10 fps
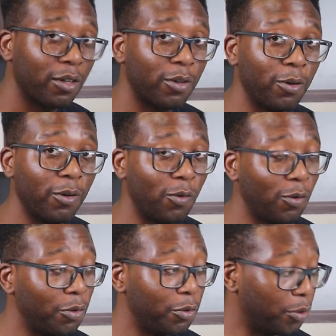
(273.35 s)
que
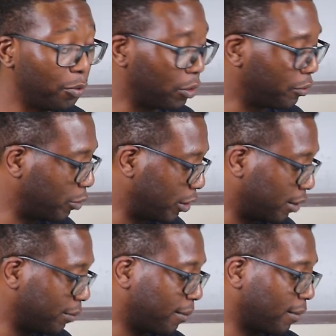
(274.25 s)
le deux points de
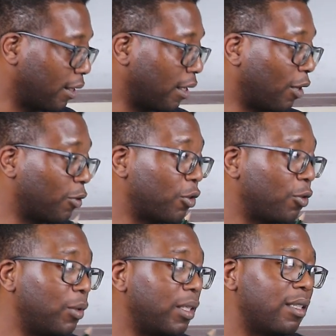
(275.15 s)
fuite.
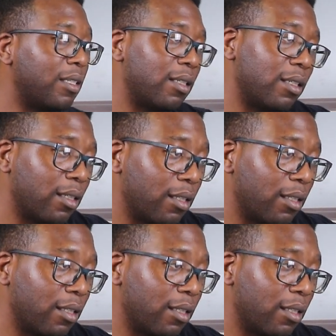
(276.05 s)
Ensuite,